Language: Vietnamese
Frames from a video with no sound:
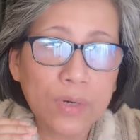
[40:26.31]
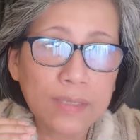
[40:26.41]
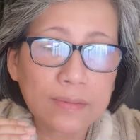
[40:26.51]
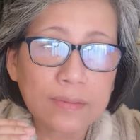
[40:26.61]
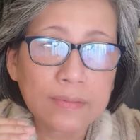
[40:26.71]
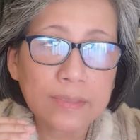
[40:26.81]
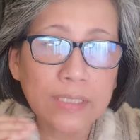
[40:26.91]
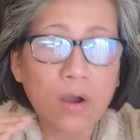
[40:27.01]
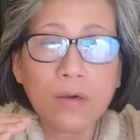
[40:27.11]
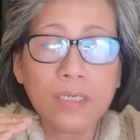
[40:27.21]
á
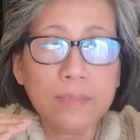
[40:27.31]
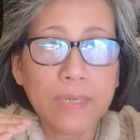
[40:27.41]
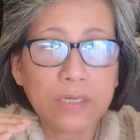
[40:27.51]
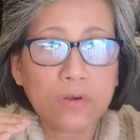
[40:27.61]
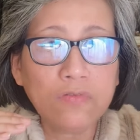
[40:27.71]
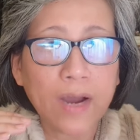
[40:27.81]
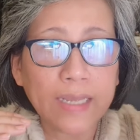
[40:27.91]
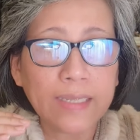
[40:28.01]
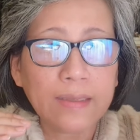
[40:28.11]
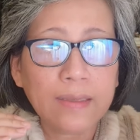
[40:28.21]
thì con người mình cũng vậy